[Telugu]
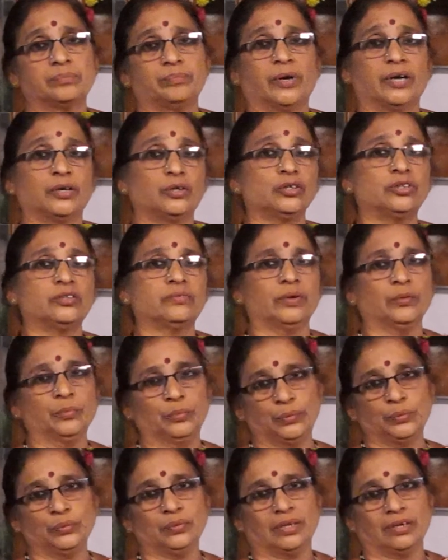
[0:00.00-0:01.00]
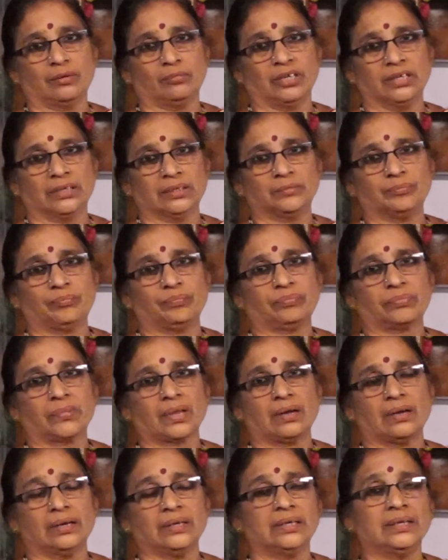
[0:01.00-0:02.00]
పటుత్వం ఉంటుందన్నమాట
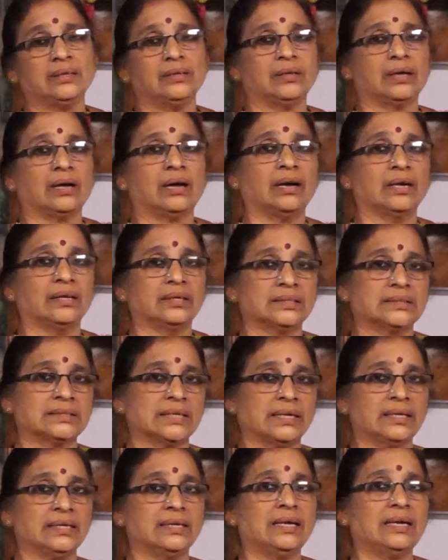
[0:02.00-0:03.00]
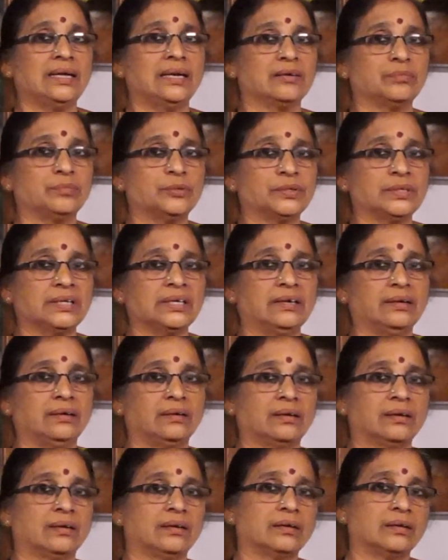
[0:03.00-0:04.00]
అంటే ఆయన సరిగ్గా లేకపోతే
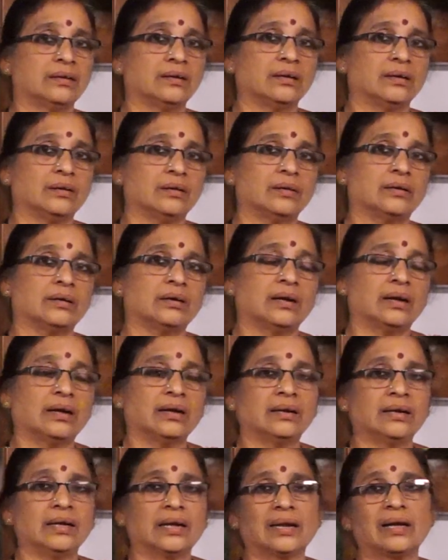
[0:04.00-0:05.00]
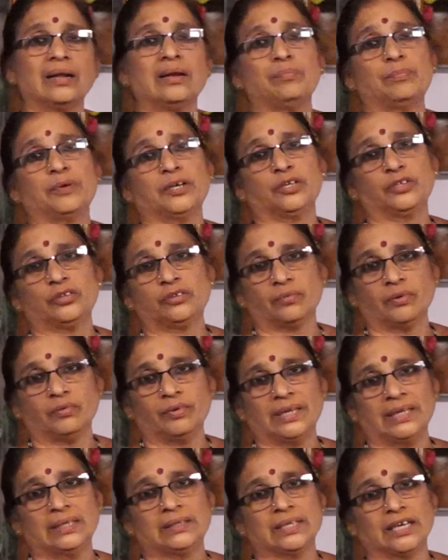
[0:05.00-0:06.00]
ఆ నరాల పటుత్వం
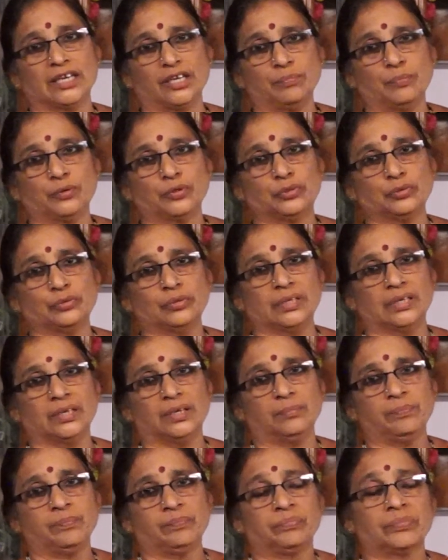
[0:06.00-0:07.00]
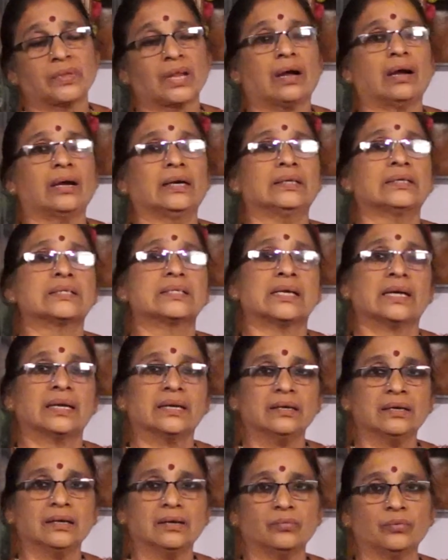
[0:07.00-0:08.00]
అనేది తగ్గిపోతుంది ఆయన
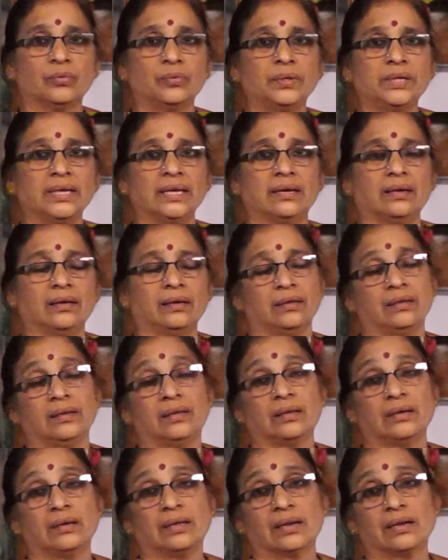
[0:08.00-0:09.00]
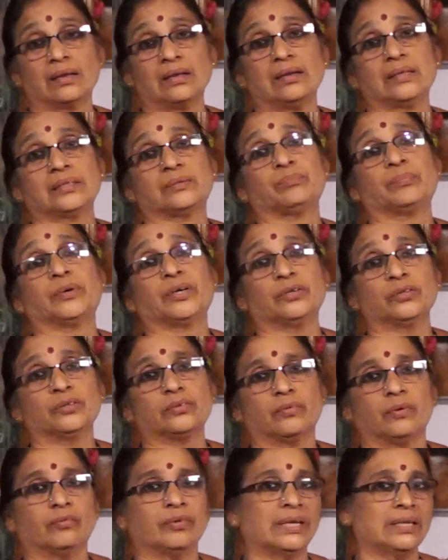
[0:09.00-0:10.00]
సరిగ్గా ఉంటే నరాల
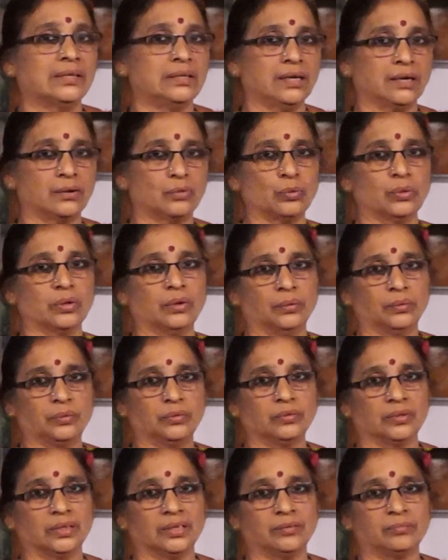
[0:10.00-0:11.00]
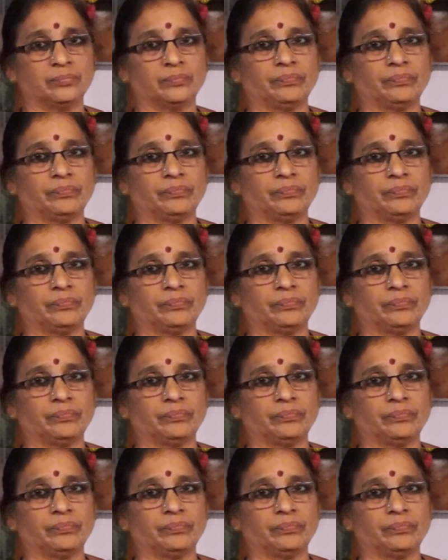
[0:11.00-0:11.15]
పటుత్వం అనేది ఎక్కువగా ఉంటుంది